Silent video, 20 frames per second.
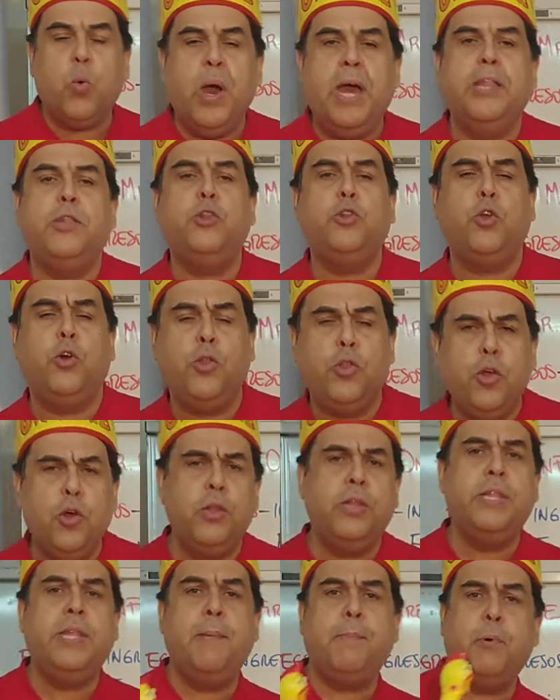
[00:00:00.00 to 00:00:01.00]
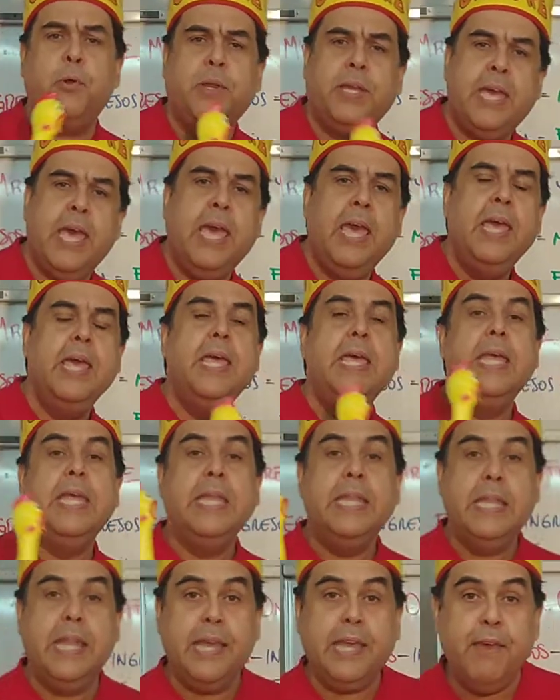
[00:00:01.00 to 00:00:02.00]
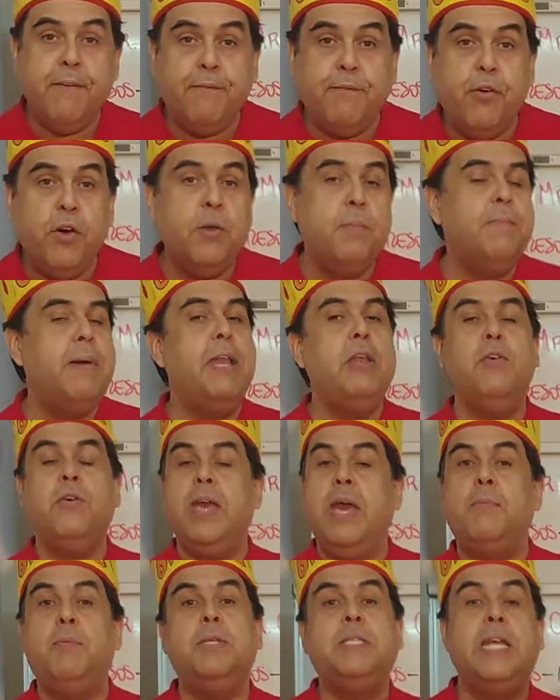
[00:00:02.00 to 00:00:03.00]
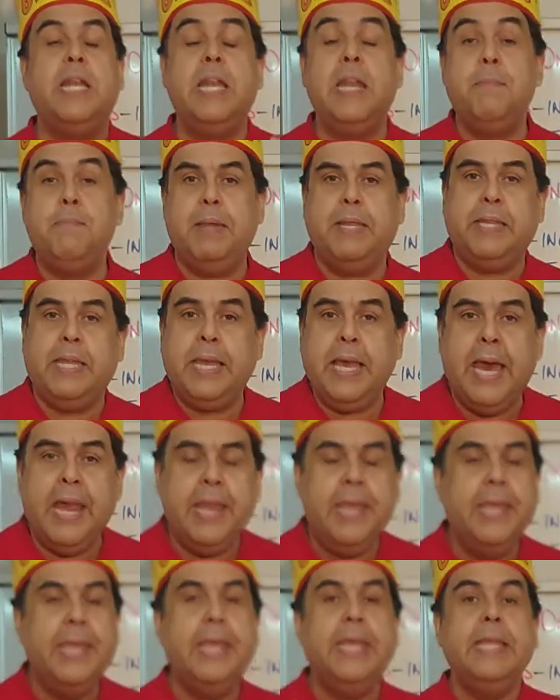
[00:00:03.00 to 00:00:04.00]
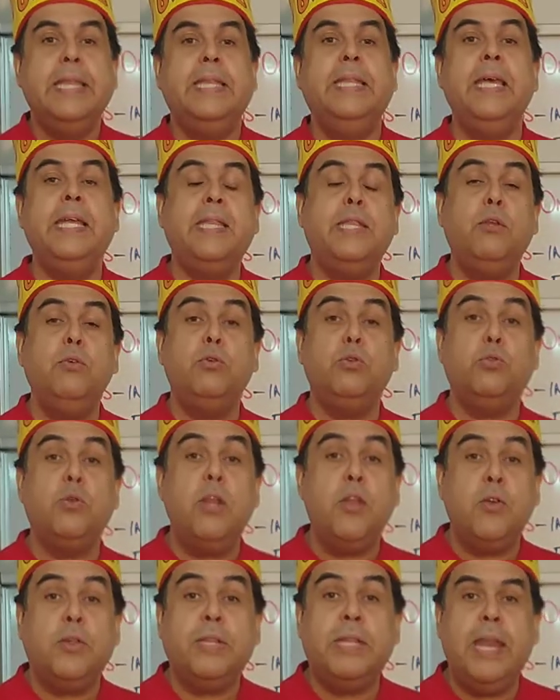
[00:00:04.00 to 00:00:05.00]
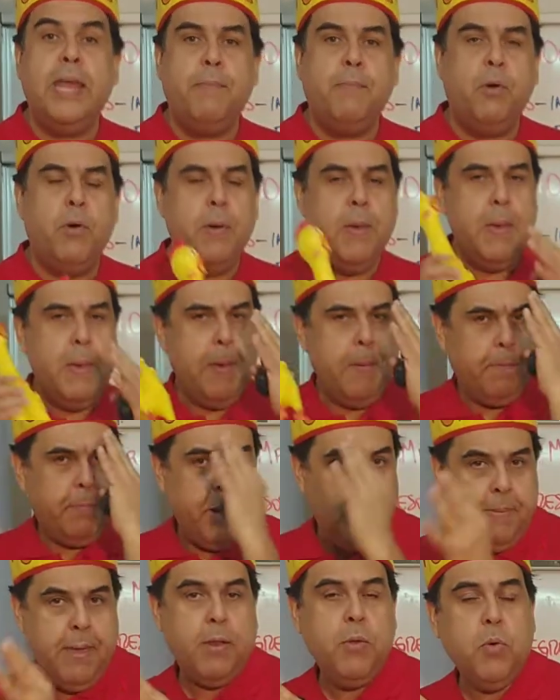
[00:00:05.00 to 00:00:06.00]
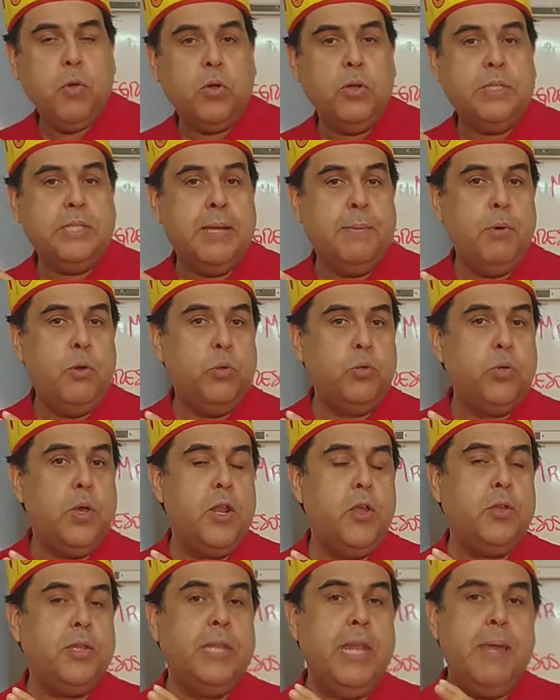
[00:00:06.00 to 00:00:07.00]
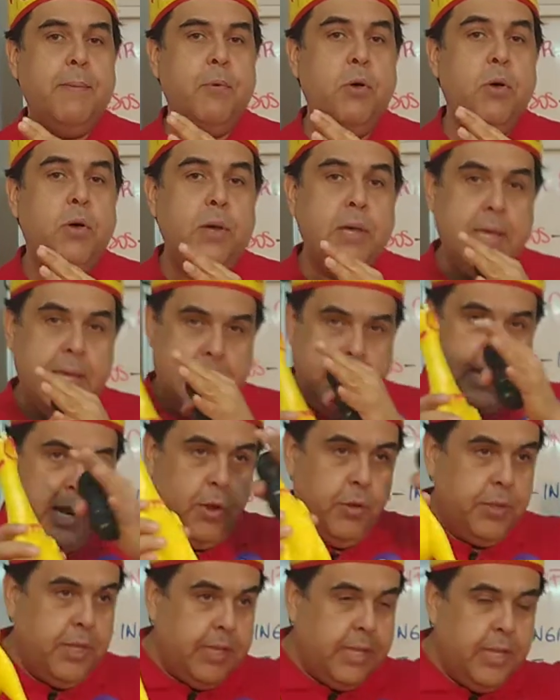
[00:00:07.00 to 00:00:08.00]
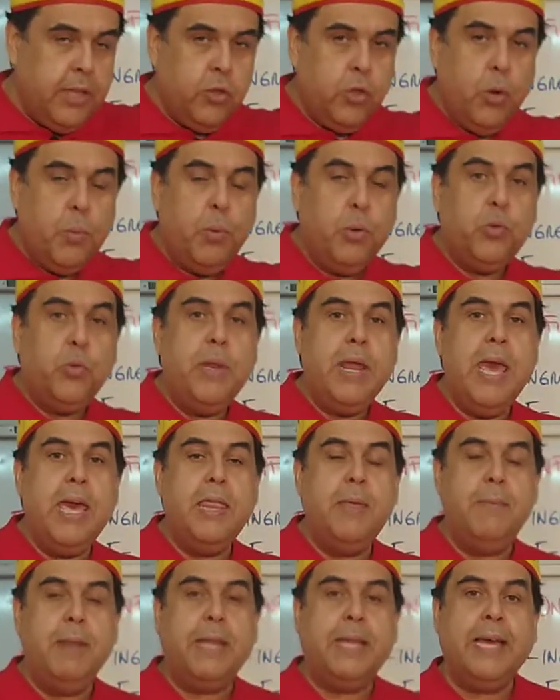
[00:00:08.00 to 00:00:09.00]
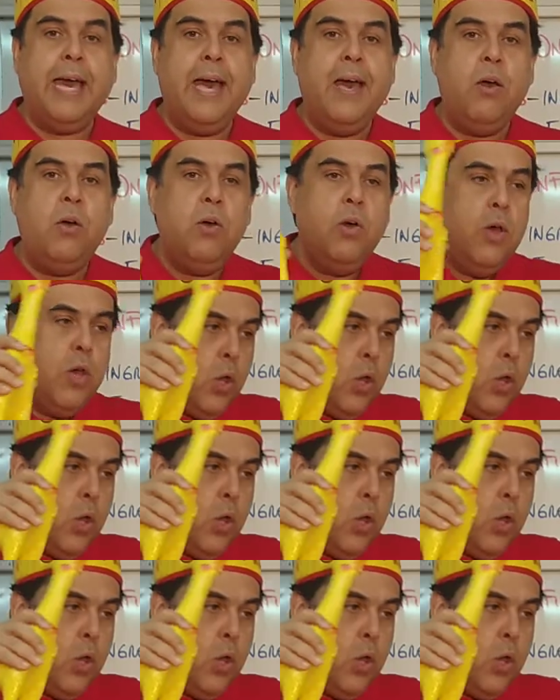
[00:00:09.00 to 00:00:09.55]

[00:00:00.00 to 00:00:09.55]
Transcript: cuánto, dónde, por qué, de qué forma es lo que vamos a salir a investigar de este usuario extremo. Primero encontramos el usuario extremo en las distintas oportunidades de mercado,